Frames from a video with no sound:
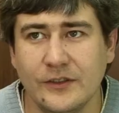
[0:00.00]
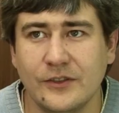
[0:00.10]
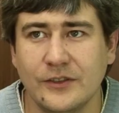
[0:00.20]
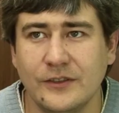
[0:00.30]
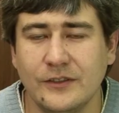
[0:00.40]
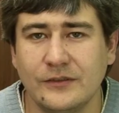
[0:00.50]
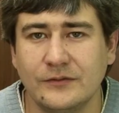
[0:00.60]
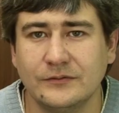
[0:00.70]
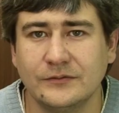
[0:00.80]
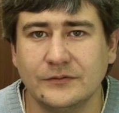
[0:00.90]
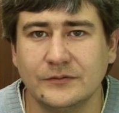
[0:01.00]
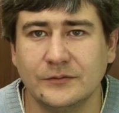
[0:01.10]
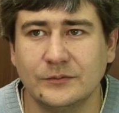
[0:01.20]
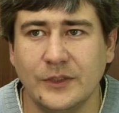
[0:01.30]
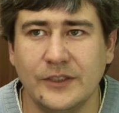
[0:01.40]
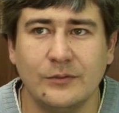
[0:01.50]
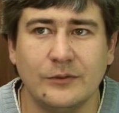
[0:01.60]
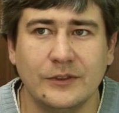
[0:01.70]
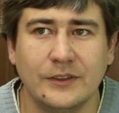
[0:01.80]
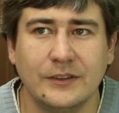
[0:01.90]
инженер, мать
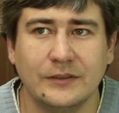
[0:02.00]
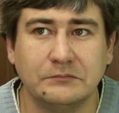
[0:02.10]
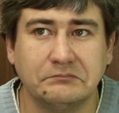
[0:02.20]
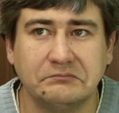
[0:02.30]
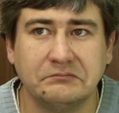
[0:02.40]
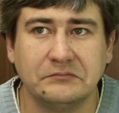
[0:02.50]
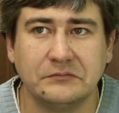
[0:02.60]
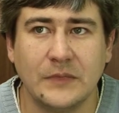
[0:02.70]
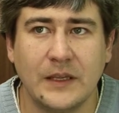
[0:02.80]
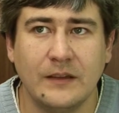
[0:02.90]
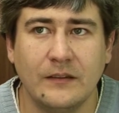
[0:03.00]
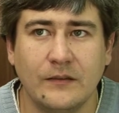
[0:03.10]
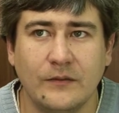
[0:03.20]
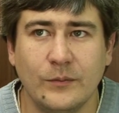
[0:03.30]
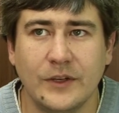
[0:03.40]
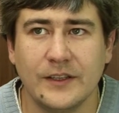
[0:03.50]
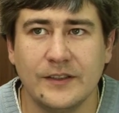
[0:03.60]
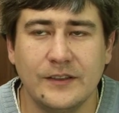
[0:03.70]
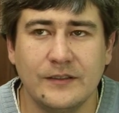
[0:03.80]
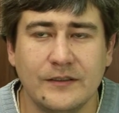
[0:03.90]
была в
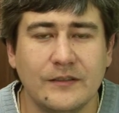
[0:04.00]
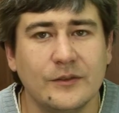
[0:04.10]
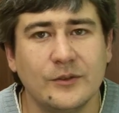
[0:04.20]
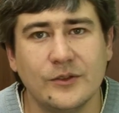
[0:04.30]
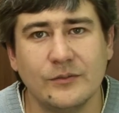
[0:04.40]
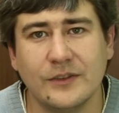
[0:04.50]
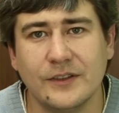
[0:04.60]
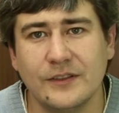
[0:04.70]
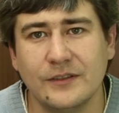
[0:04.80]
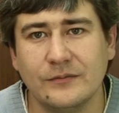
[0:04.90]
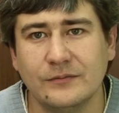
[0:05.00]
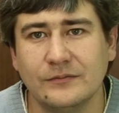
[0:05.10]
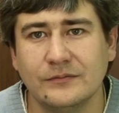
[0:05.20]
магазине, заведующим магазином.